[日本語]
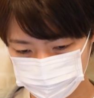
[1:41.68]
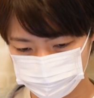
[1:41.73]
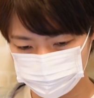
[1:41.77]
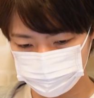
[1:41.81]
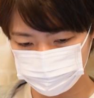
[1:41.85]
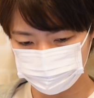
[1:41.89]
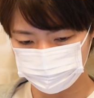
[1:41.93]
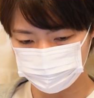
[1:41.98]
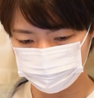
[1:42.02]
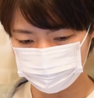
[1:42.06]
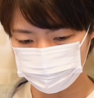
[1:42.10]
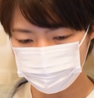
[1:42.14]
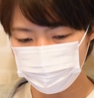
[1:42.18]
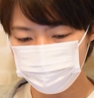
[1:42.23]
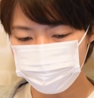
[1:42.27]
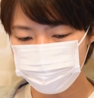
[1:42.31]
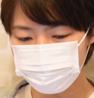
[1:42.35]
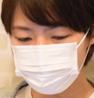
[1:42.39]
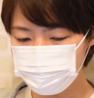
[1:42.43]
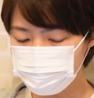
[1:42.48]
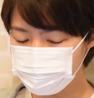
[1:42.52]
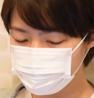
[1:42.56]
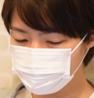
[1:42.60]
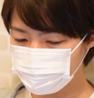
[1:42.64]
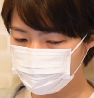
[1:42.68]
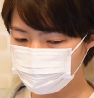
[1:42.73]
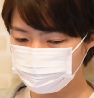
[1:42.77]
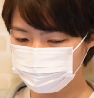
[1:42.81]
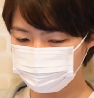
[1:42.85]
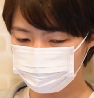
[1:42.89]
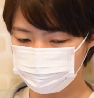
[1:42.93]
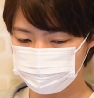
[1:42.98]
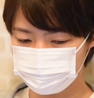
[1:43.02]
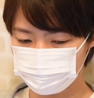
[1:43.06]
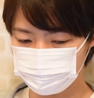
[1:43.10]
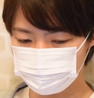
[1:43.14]
うんですよねテンプラチャーと
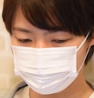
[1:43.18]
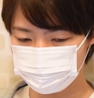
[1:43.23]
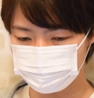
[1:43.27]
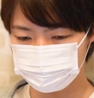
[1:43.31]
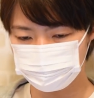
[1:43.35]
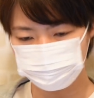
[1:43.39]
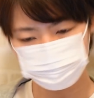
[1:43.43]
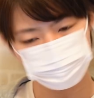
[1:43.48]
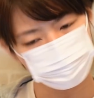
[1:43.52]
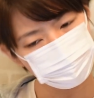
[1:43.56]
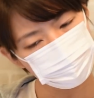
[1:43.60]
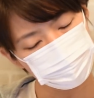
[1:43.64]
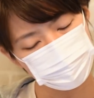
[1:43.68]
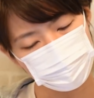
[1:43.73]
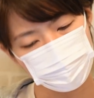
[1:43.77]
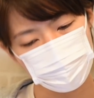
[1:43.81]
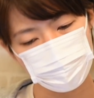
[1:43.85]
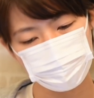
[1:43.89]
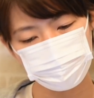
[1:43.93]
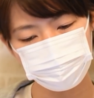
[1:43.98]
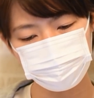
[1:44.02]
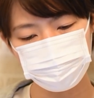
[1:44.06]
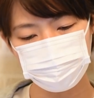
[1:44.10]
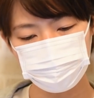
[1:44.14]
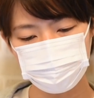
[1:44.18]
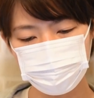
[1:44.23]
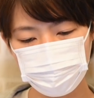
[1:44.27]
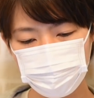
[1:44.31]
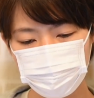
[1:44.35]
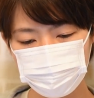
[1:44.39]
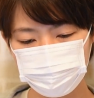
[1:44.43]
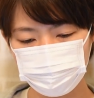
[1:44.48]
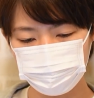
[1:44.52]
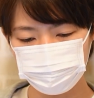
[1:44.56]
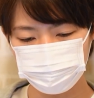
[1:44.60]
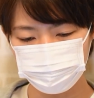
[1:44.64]
かね意外と使
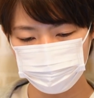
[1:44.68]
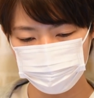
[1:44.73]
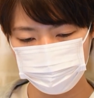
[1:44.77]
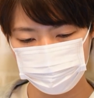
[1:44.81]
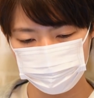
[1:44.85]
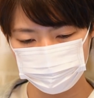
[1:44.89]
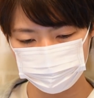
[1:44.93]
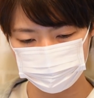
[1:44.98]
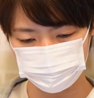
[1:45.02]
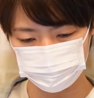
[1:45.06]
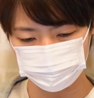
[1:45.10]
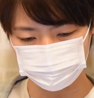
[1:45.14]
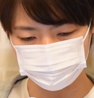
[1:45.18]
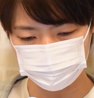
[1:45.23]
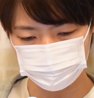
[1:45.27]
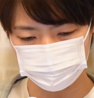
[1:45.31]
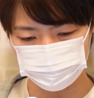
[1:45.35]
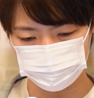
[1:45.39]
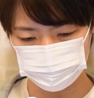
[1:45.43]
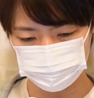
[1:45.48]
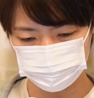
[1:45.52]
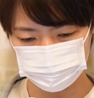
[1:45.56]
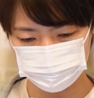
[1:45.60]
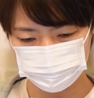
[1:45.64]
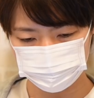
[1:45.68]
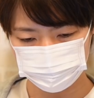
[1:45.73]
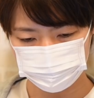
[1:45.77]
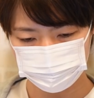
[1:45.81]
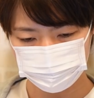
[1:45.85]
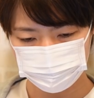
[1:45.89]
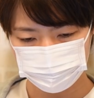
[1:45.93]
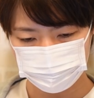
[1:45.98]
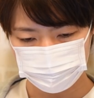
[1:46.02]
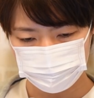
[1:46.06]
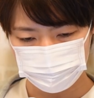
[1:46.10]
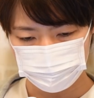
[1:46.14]
わないと思うんだよな
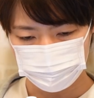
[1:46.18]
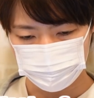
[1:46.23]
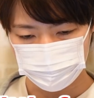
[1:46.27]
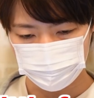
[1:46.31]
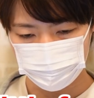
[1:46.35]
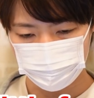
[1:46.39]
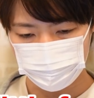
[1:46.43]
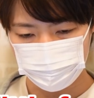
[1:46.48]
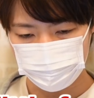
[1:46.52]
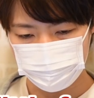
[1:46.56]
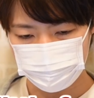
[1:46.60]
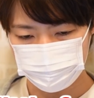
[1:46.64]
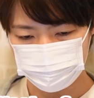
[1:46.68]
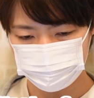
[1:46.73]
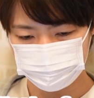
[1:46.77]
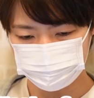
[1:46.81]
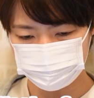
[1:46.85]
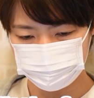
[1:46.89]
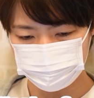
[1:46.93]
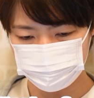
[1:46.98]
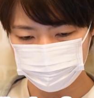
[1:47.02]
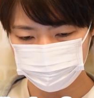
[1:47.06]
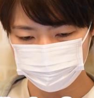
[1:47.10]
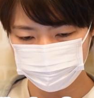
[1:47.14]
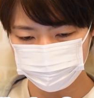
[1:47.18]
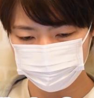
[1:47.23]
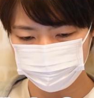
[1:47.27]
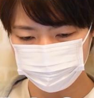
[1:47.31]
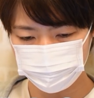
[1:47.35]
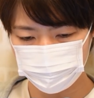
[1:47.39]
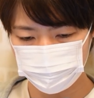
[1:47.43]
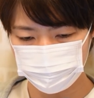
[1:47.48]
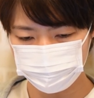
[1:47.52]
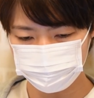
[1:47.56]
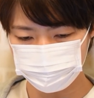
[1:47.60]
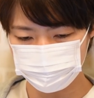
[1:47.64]
I had a little
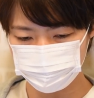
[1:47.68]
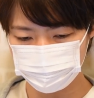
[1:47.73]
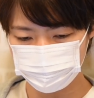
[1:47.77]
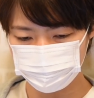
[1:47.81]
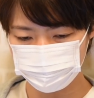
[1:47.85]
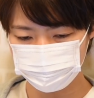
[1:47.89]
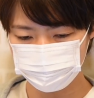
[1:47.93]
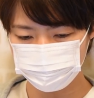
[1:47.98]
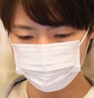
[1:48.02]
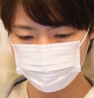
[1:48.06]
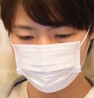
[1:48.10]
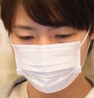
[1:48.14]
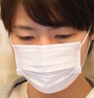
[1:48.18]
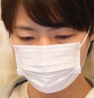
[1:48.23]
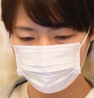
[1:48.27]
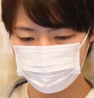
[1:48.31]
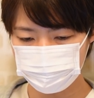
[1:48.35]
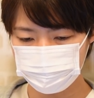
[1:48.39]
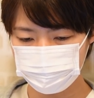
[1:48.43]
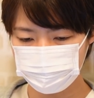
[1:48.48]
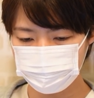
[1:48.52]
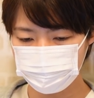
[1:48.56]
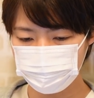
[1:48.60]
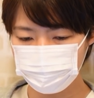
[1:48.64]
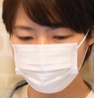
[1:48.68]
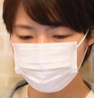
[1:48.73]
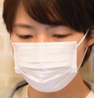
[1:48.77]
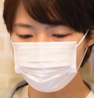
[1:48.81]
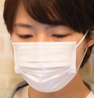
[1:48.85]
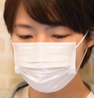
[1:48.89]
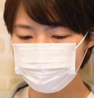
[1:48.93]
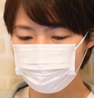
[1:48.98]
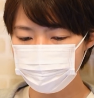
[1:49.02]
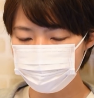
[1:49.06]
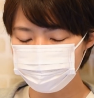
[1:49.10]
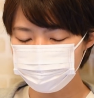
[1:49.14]
fever but it came
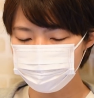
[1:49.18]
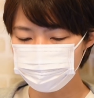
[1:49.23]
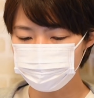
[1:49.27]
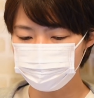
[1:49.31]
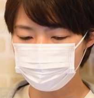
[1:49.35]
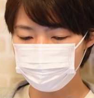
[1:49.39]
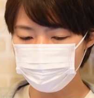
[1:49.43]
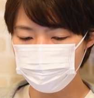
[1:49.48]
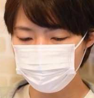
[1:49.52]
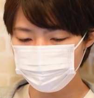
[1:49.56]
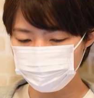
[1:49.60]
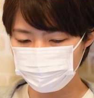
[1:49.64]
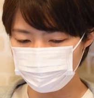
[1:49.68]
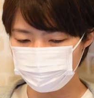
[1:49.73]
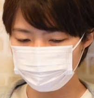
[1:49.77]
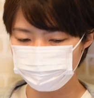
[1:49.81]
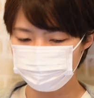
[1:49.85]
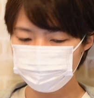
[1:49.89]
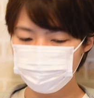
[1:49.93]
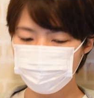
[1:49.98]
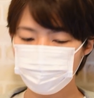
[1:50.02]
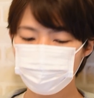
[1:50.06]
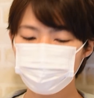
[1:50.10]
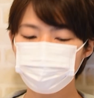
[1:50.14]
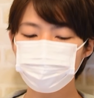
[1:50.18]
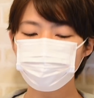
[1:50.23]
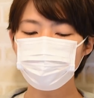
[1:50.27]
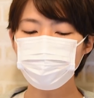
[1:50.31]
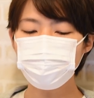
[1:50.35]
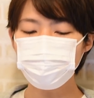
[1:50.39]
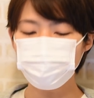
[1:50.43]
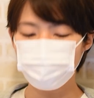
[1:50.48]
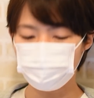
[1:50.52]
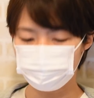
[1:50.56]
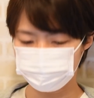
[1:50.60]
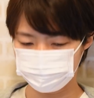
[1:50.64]
down to normal
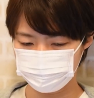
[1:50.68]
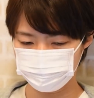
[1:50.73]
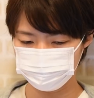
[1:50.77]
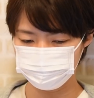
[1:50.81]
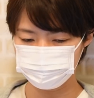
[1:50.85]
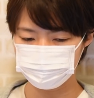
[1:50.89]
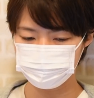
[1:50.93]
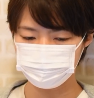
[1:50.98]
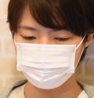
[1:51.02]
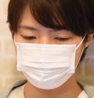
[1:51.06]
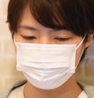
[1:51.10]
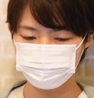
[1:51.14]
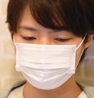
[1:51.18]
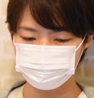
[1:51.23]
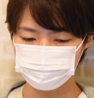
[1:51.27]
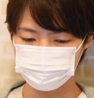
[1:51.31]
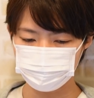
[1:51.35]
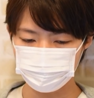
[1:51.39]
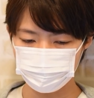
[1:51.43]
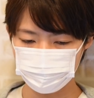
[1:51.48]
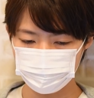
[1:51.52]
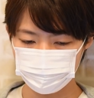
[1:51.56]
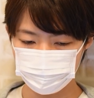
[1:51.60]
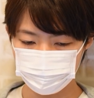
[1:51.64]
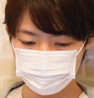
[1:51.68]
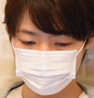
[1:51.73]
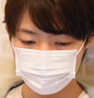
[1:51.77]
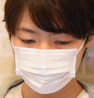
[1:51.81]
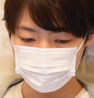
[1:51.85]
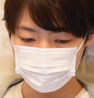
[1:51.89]
ノーマルやっぱ使うんですね